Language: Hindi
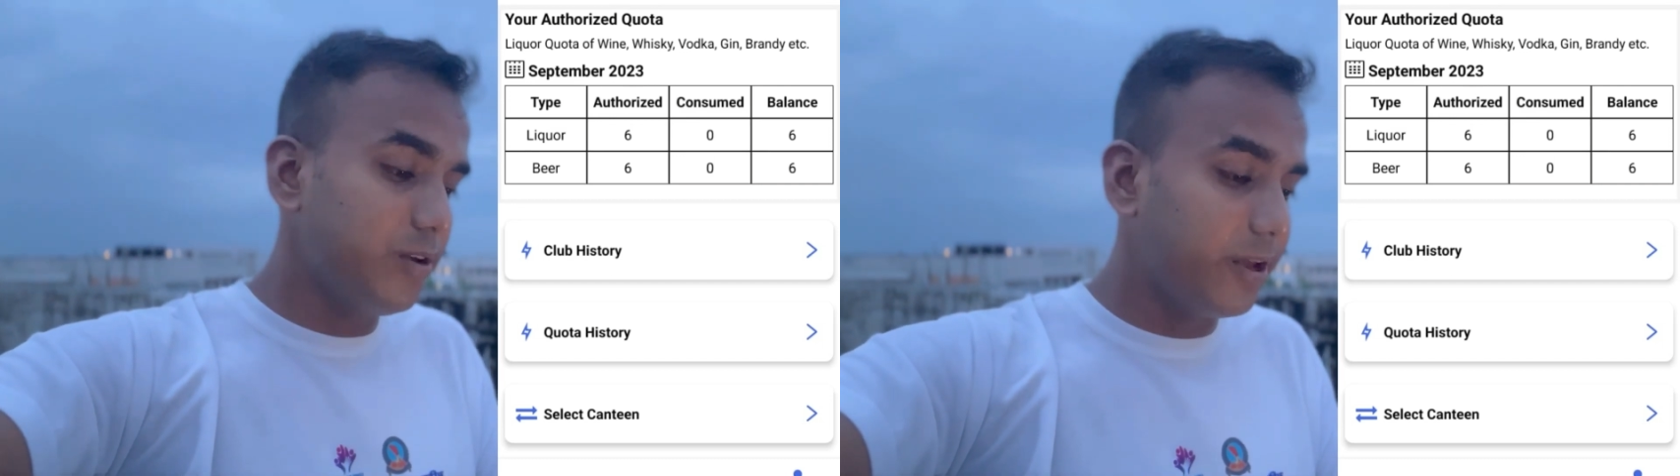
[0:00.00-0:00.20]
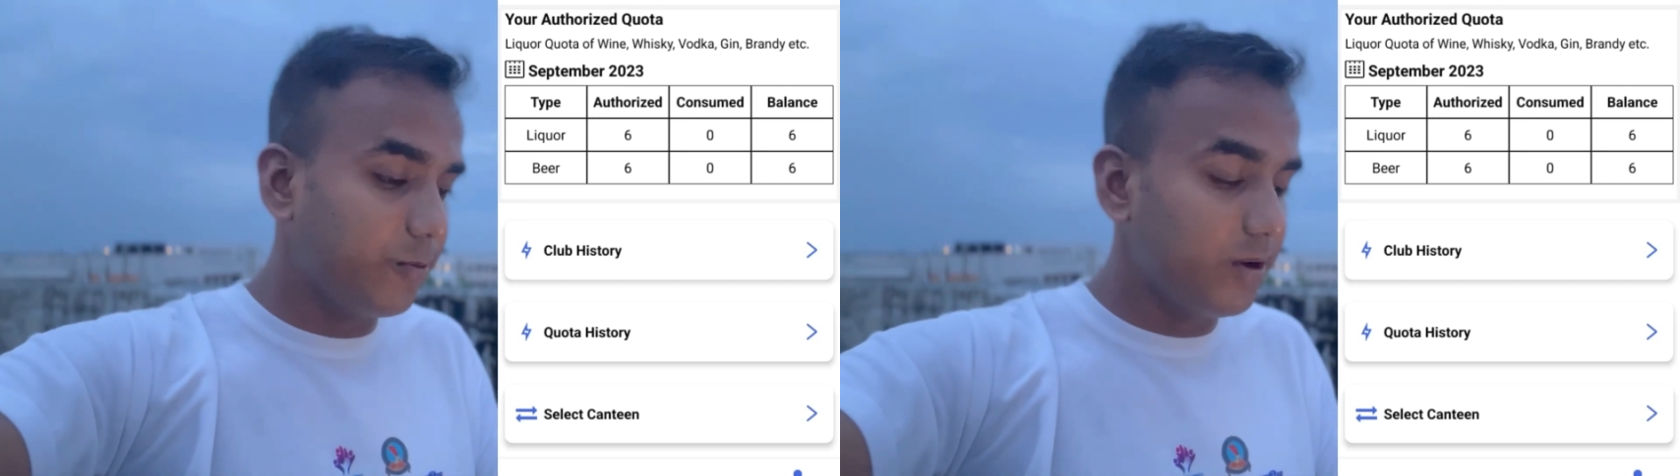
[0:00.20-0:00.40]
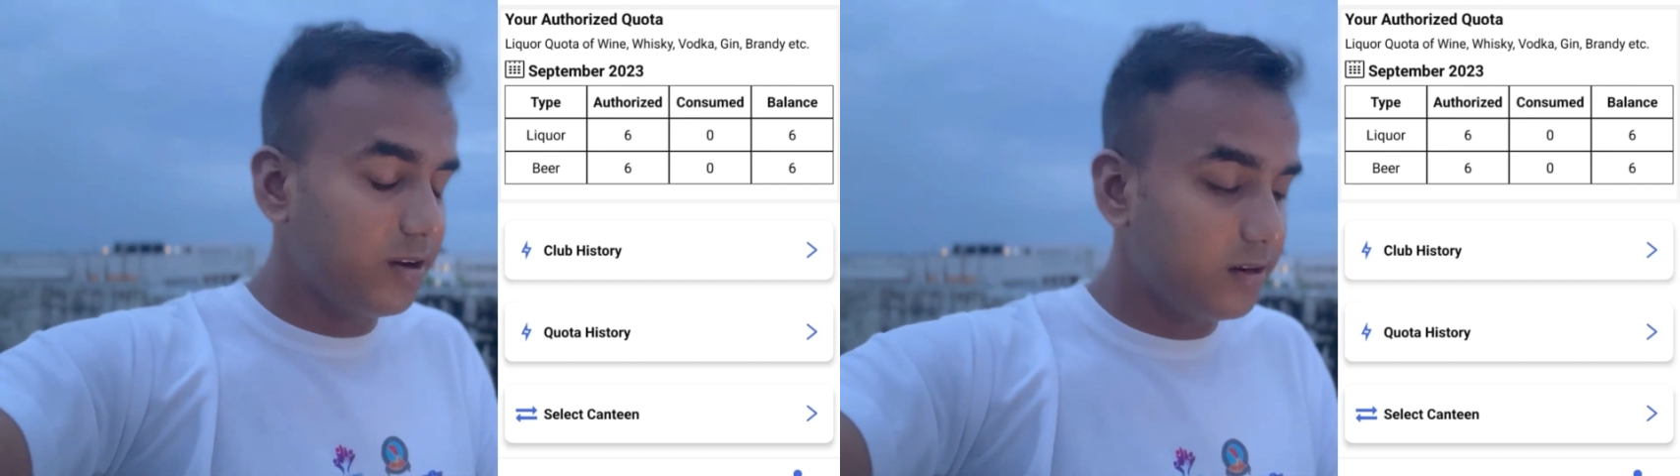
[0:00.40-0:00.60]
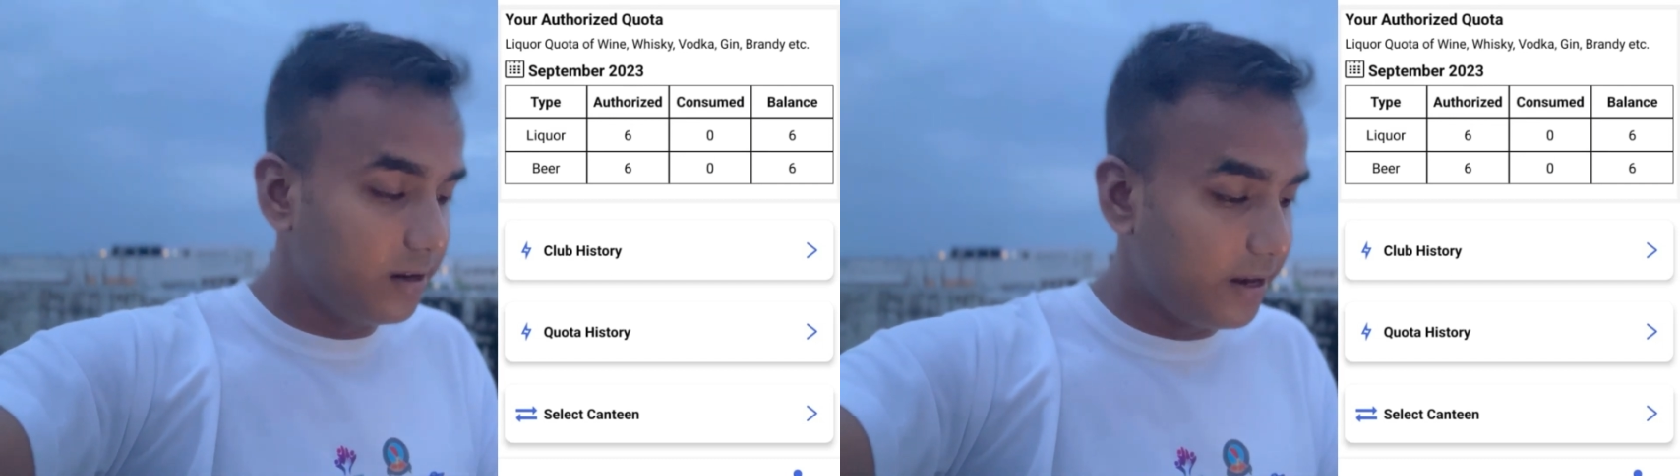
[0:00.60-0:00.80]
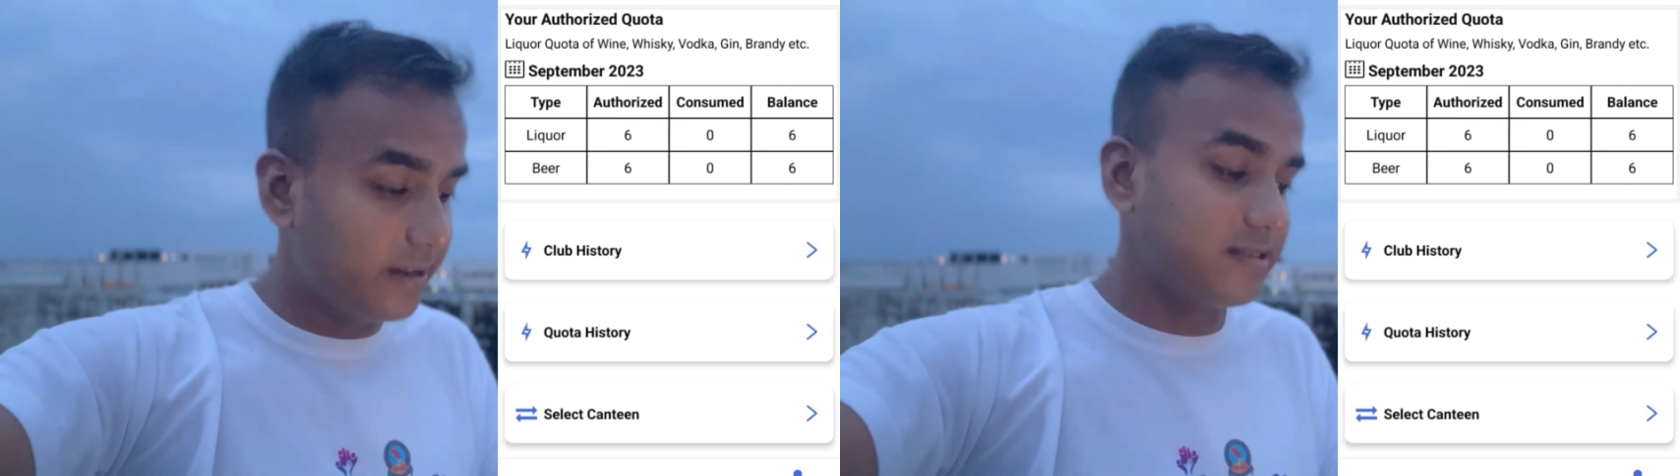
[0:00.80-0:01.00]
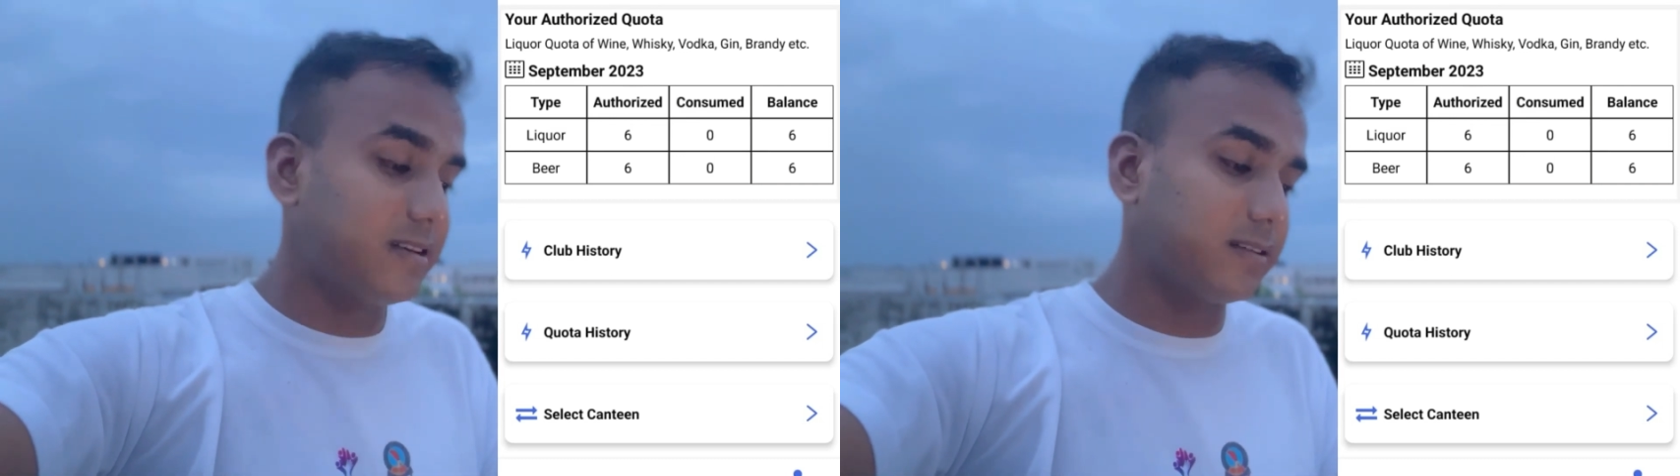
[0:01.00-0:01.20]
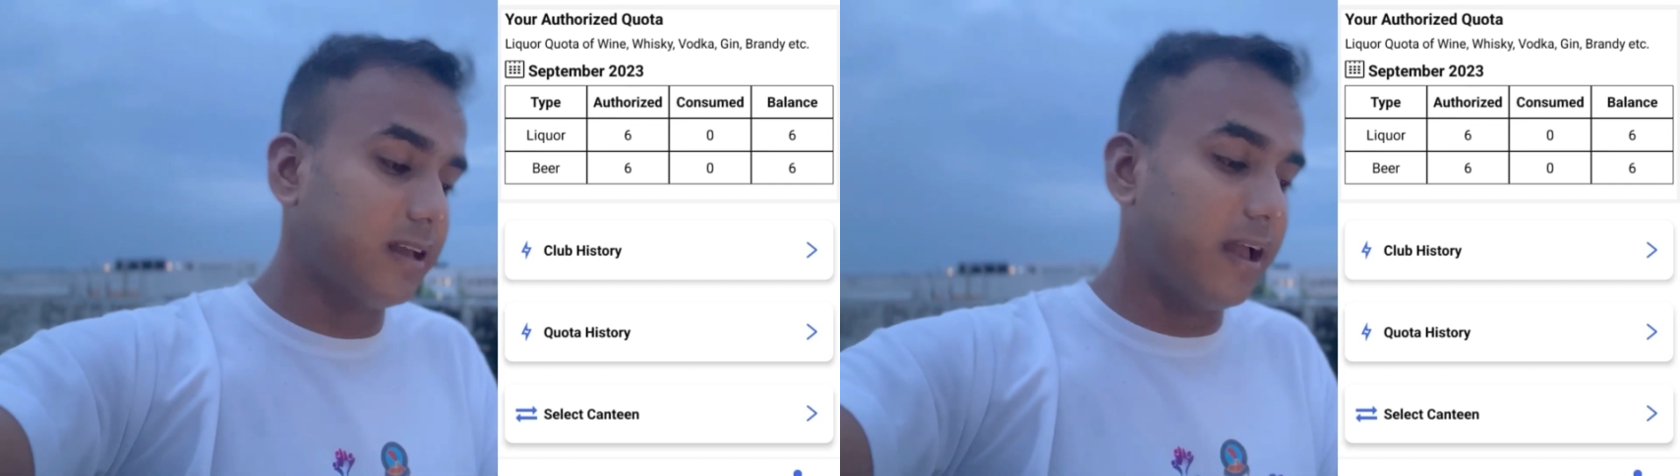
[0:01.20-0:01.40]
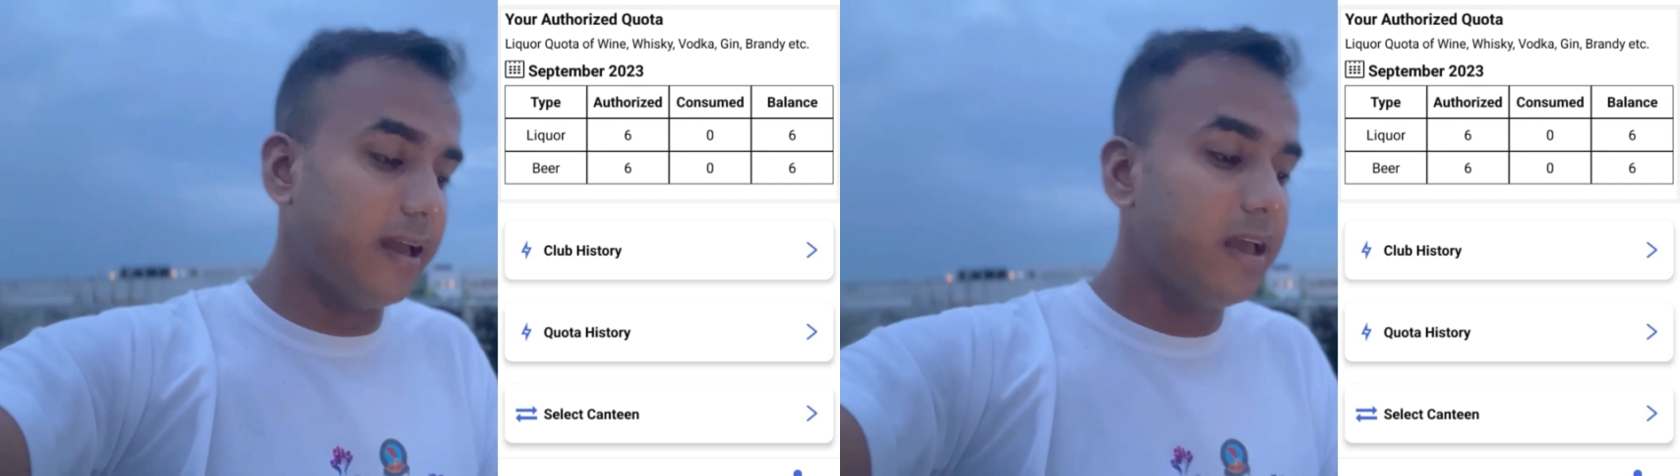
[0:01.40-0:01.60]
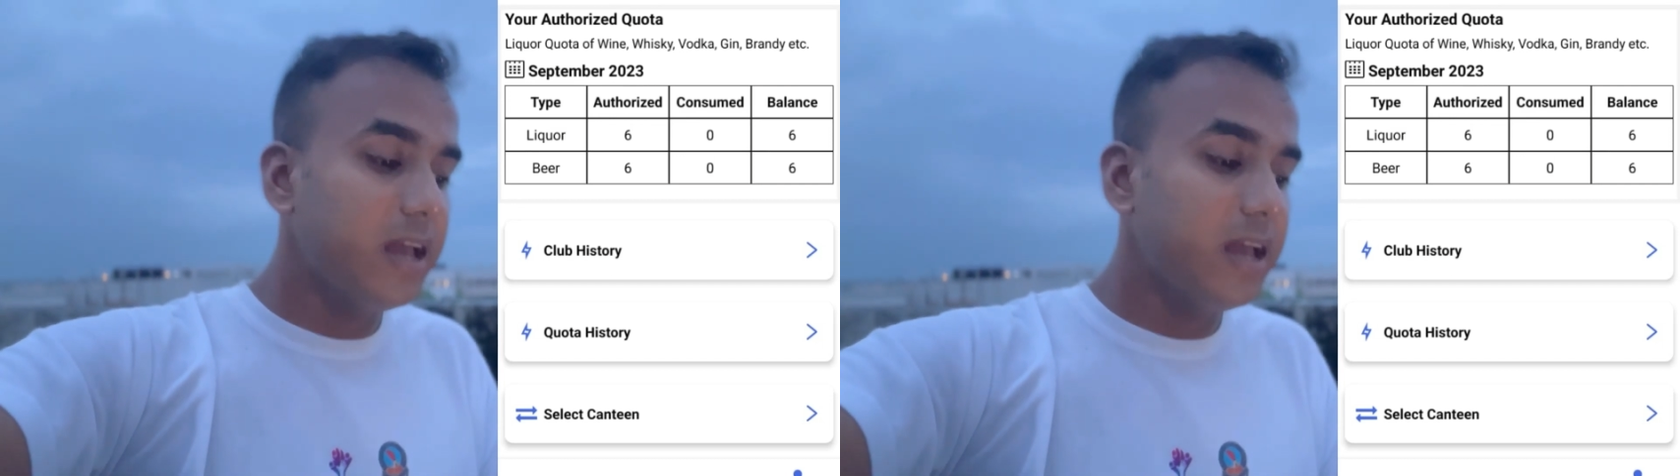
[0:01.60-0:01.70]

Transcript: को लिक्विड ले सकता है